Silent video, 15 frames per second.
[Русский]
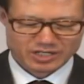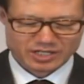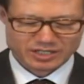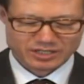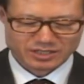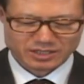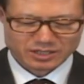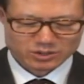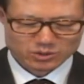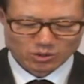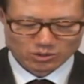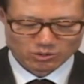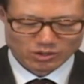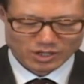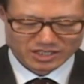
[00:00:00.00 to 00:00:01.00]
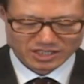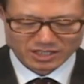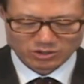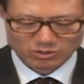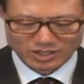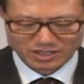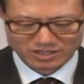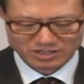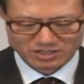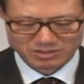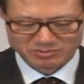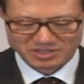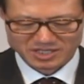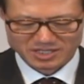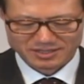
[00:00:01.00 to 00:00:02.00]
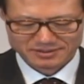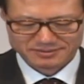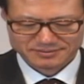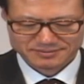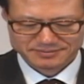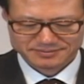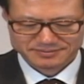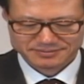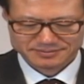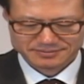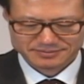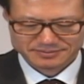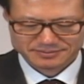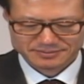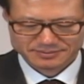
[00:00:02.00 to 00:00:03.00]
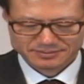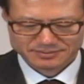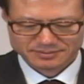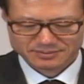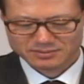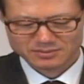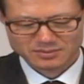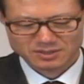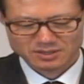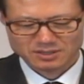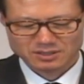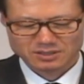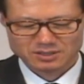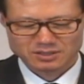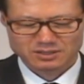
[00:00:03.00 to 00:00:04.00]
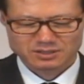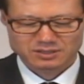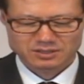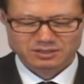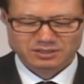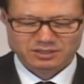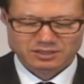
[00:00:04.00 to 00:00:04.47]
Это было сделано для того, чтобы призвать народ к покаянию.